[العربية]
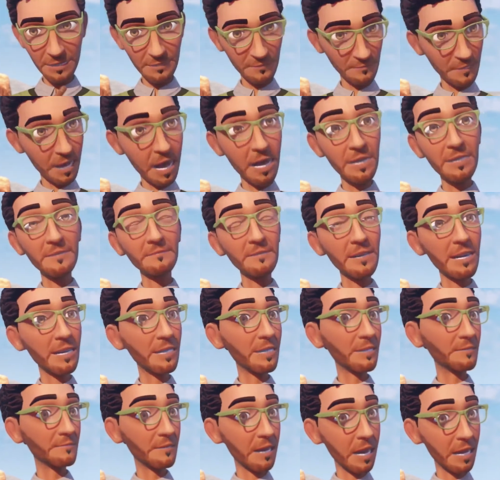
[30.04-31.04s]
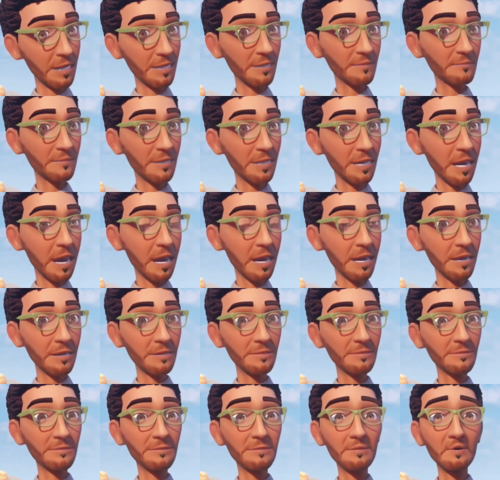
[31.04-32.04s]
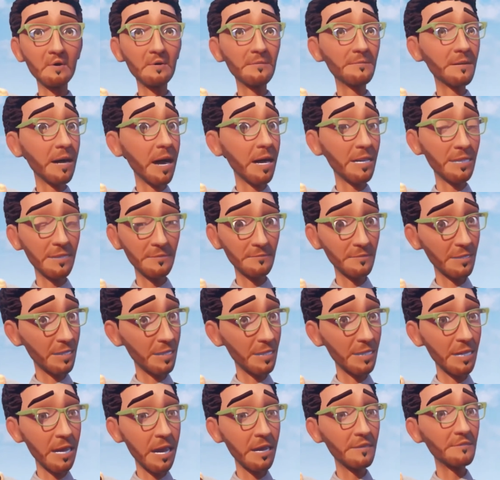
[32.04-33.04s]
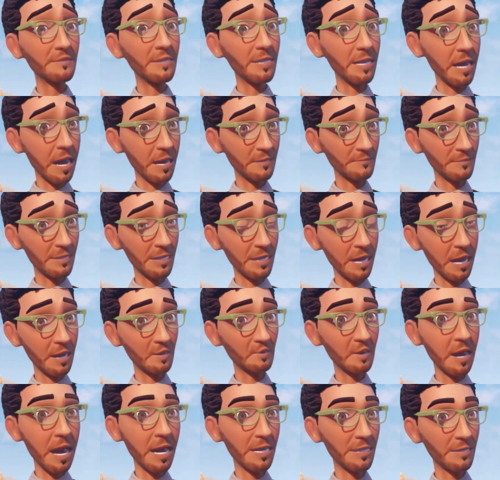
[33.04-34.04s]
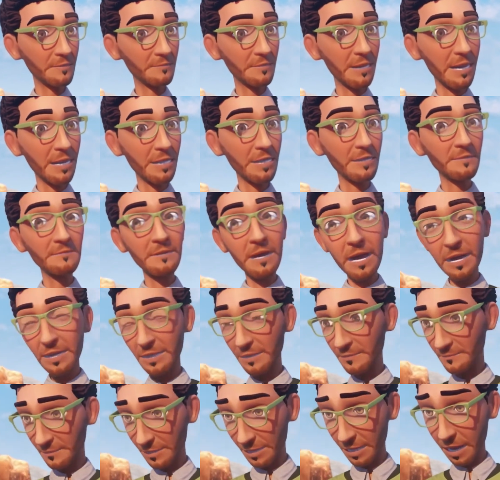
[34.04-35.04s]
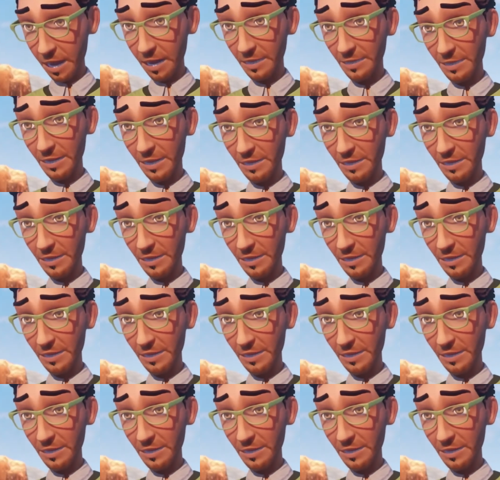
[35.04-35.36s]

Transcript: زمان بالنسبة لزماننا وبعد تلاف سنة من دلوقتي بالنسبة لزمنك يا